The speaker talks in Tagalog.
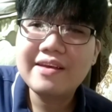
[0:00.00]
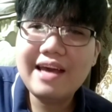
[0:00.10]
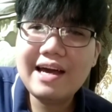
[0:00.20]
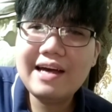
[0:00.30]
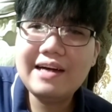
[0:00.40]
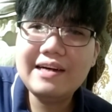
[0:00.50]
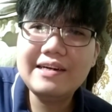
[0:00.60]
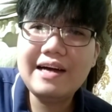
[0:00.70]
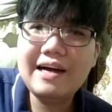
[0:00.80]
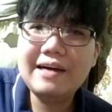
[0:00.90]
Kaya
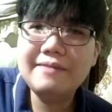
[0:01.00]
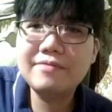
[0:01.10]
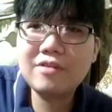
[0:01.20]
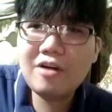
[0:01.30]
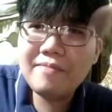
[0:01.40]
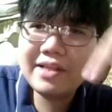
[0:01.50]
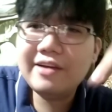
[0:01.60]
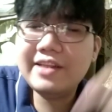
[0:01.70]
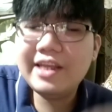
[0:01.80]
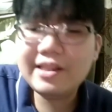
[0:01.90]
um, comment
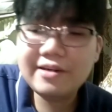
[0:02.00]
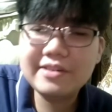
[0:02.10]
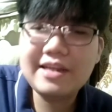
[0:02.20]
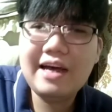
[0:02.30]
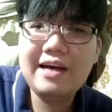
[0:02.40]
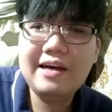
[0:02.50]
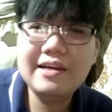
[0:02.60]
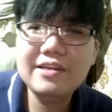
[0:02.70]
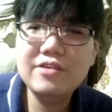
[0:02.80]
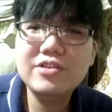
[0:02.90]
kayo dito sa
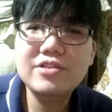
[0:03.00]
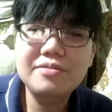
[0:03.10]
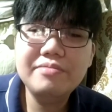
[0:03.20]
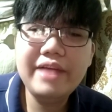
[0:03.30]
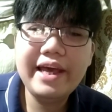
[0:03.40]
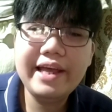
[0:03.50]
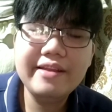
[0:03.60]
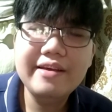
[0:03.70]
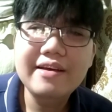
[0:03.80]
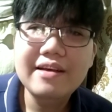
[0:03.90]
YouTube then
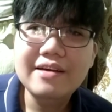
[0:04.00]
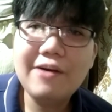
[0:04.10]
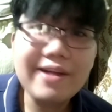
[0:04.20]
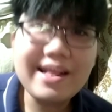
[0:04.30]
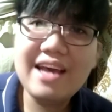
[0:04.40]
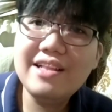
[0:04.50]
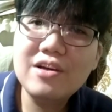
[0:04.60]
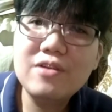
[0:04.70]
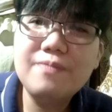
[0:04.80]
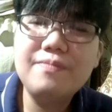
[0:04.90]
gawa tayo
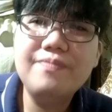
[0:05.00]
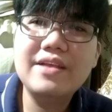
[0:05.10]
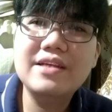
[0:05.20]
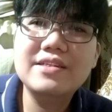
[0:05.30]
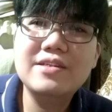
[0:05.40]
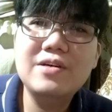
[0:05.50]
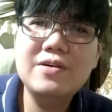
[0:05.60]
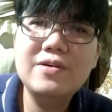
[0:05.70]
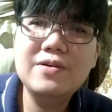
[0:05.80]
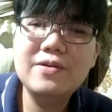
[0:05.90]
ng group. So,
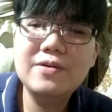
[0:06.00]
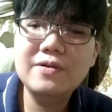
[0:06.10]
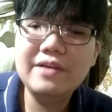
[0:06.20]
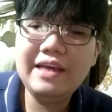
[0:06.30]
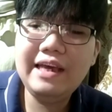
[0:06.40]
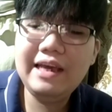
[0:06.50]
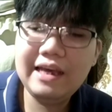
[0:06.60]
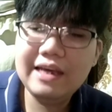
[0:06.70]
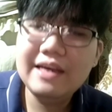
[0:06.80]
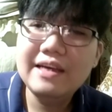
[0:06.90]

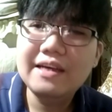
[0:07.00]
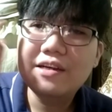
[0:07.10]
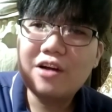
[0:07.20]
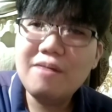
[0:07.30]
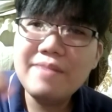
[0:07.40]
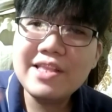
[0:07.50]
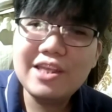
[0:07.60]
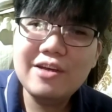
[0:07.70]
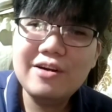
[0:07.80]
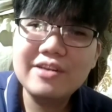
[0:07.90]
i comment
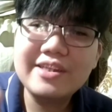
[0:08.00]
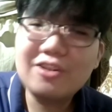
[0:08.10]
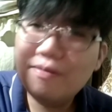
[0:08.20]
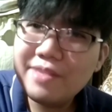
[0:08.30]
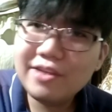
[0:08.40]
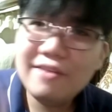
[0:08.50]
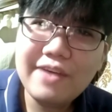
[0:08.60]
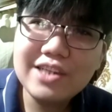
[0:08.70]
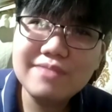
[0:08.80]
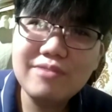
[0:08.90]
nyo, tapos comment nyo yung
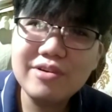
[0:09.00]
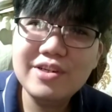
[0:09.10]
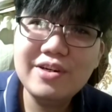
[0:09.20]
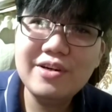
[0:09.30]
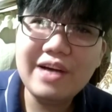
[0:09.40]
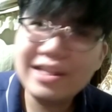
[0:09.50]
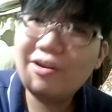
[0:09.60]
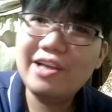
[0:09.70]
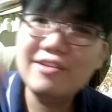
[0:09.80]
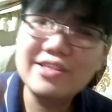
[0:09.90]
Facebook nyo, add
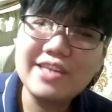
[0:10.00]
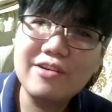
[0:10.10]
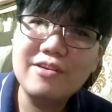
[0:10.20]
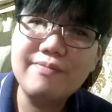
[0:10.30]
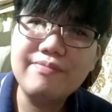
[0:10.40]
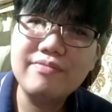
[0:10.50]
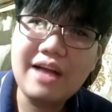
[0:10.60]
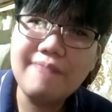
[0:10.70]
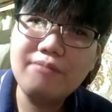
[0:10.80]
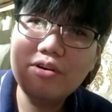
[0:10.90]
ko kayo dun sa group,
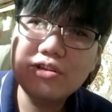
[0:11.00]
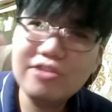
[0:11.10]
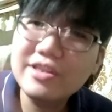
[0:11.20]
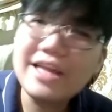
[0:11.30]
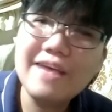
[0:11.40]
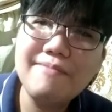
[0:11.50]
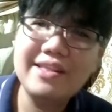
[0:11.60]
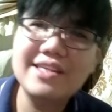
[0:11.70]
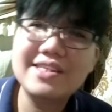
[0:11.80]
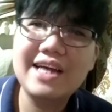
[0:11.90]
tapos dun tayo
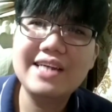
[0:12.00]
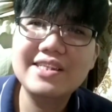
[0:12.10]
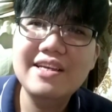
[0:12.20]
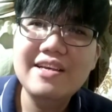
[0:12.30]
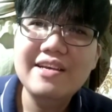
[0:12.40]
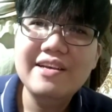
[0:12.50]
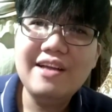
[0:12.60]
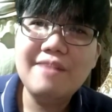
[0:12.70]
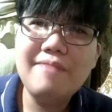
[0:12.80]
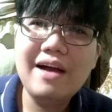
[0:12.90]
mag-discuss
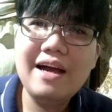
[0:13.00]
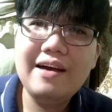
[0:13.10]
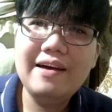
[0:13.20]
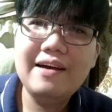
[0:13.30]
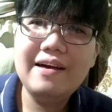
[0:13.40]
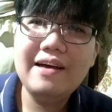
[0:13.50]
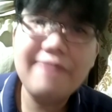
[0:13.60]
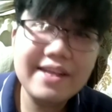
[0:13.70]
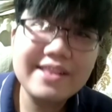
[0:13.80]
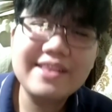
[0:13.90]
ng mga
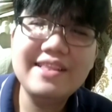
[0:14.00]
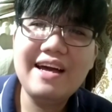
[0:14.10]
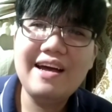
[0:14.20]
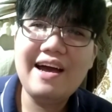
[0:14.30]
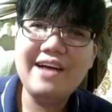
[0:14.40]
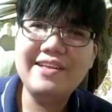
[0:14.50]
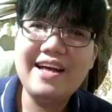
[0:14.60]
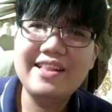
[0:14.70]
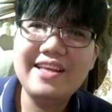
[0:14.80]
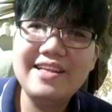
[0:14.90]
event na ano
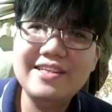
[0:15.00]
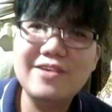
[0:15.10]
natin.